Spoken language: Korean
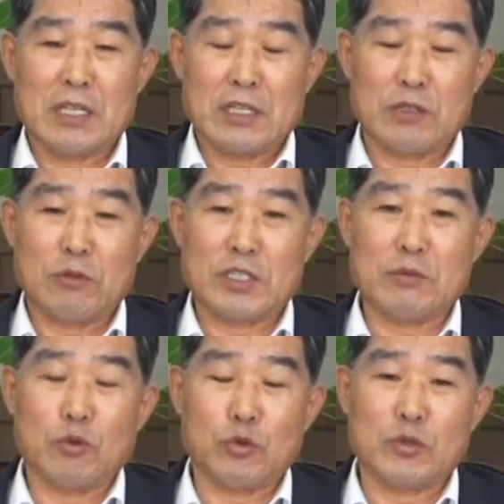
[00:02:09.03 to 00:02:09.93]
그리고
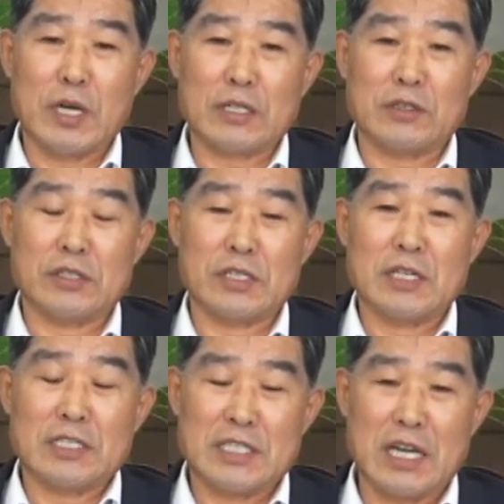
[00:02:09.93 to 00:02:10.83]
지금 고등학교를
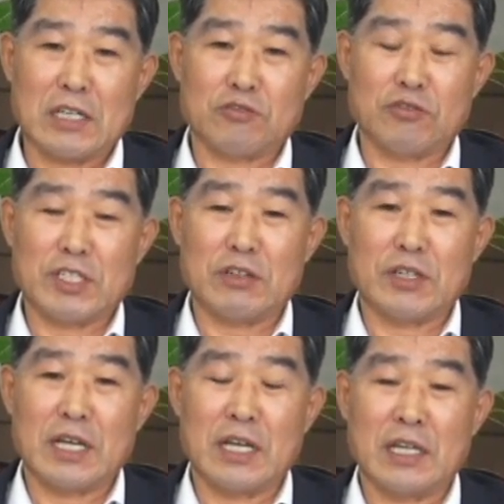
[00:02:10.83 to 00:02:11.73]
재학
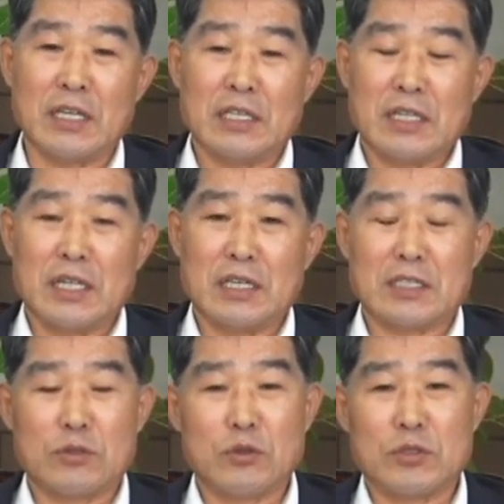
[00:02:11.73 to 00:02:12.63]
중이거나
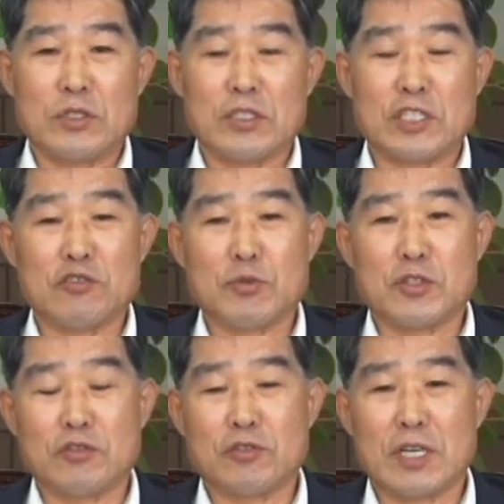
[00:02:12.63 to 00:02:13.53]
그리고 이제 신유빈
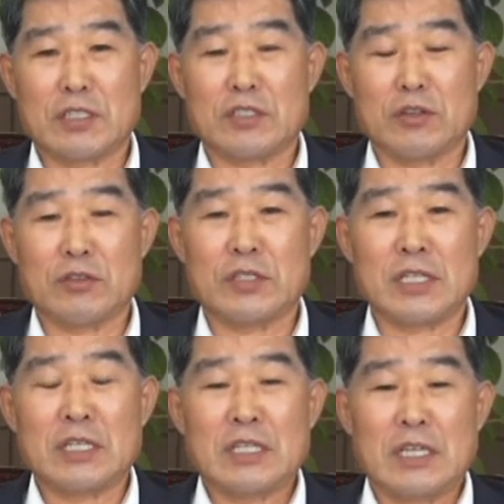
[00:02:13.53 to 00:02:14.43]
선수 같은 경우는
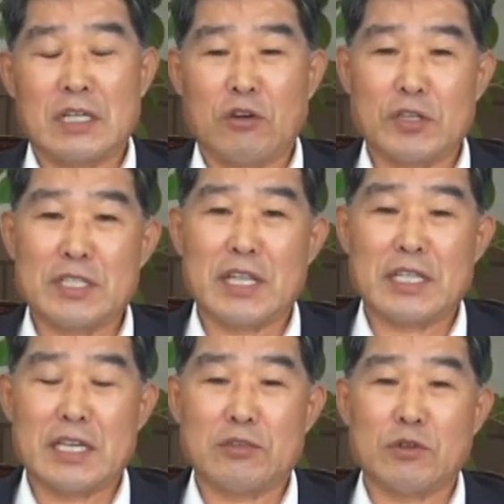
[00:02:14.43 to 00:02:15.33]
어린
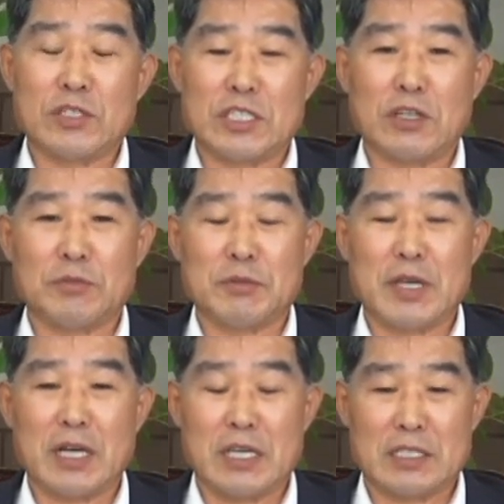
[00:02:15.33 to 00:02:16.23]
나이에도
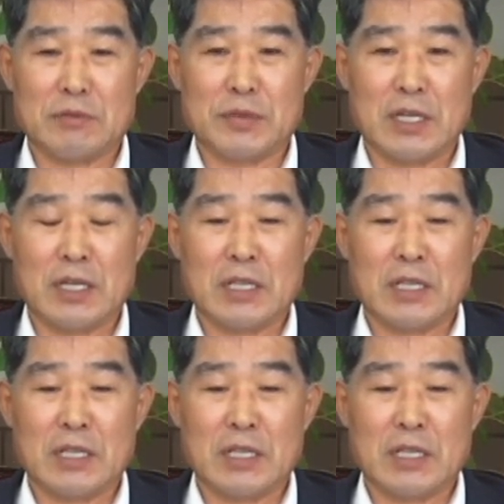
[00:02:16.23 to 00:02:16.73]
실업팀에 가 있습니다.